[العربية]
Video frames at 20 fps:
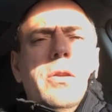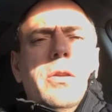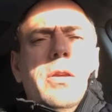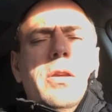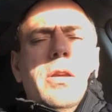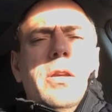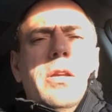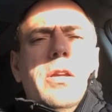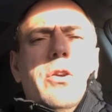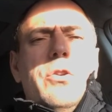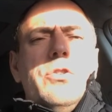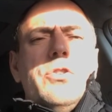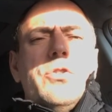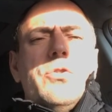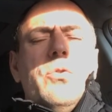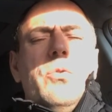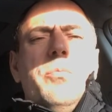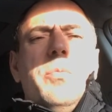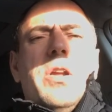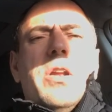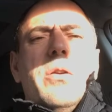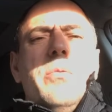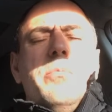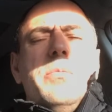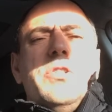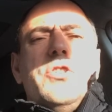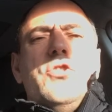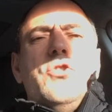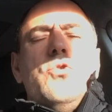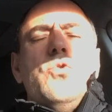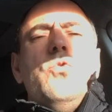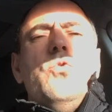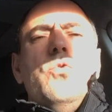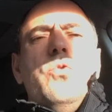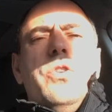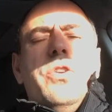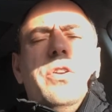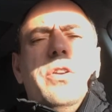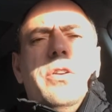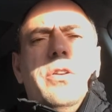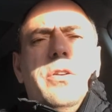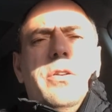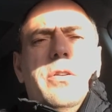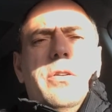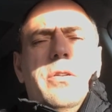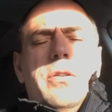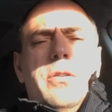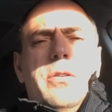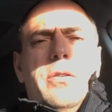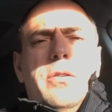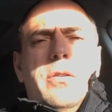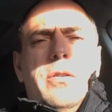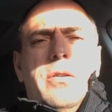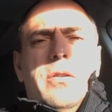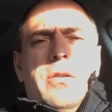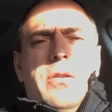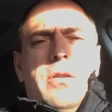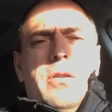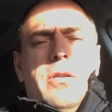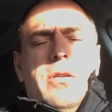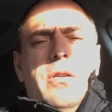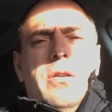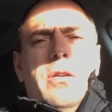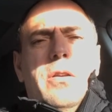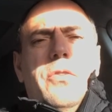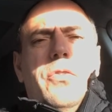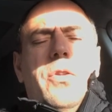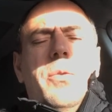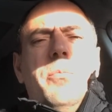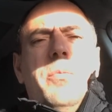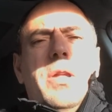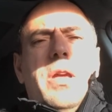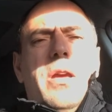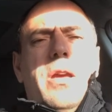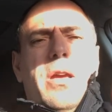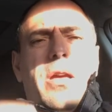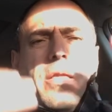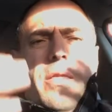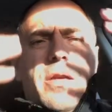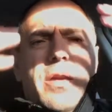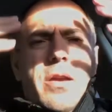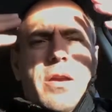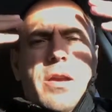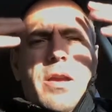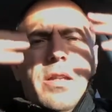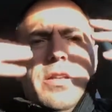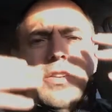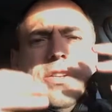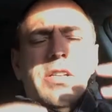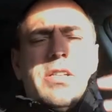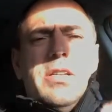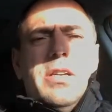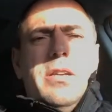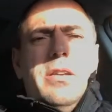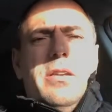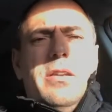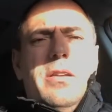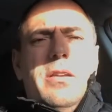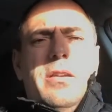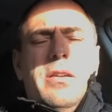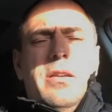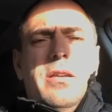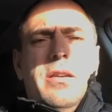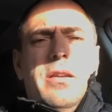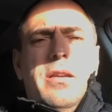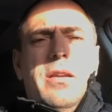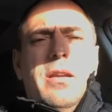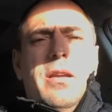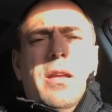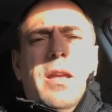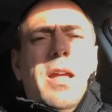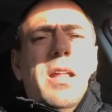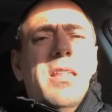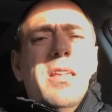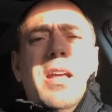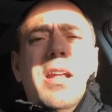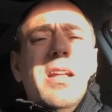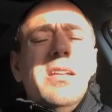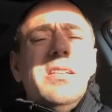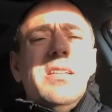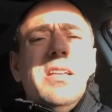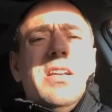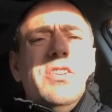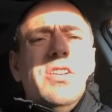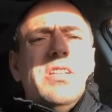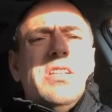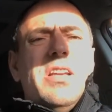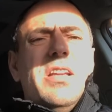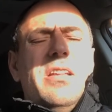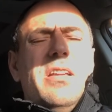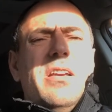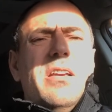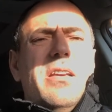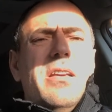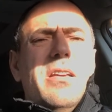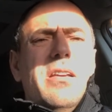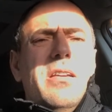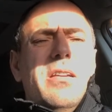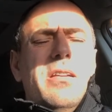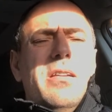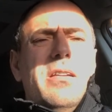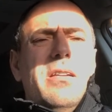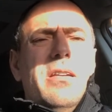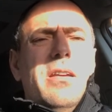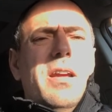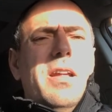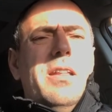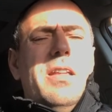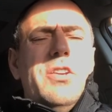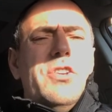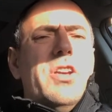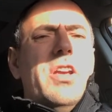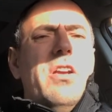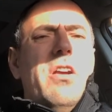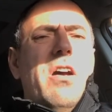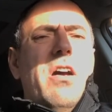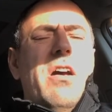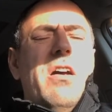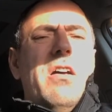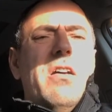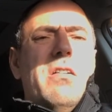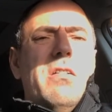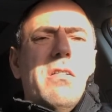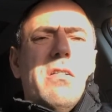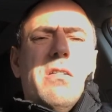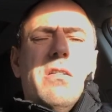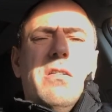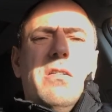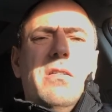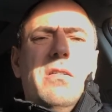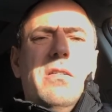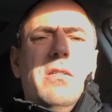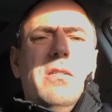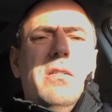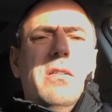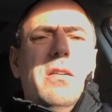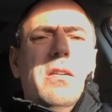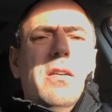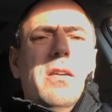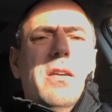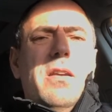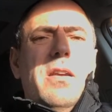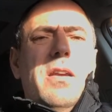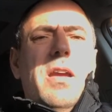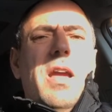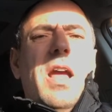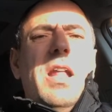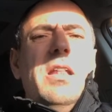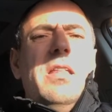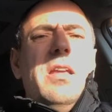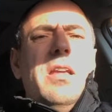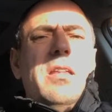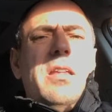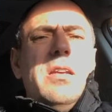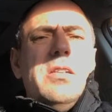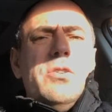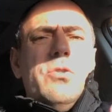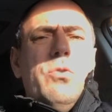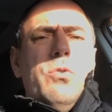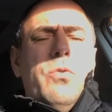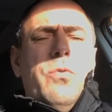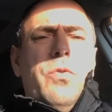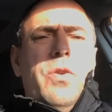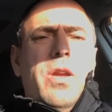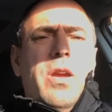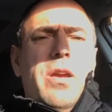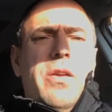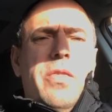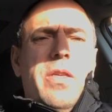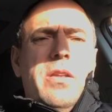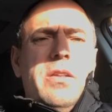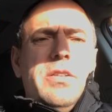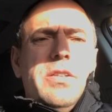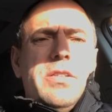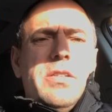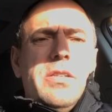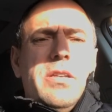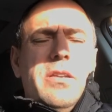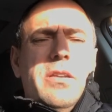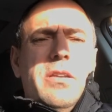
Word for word: يحس المرء مسجون ضمن هذا الجسد انت لست جسدك انت شيء اخر انت تسكن في هذا الجسد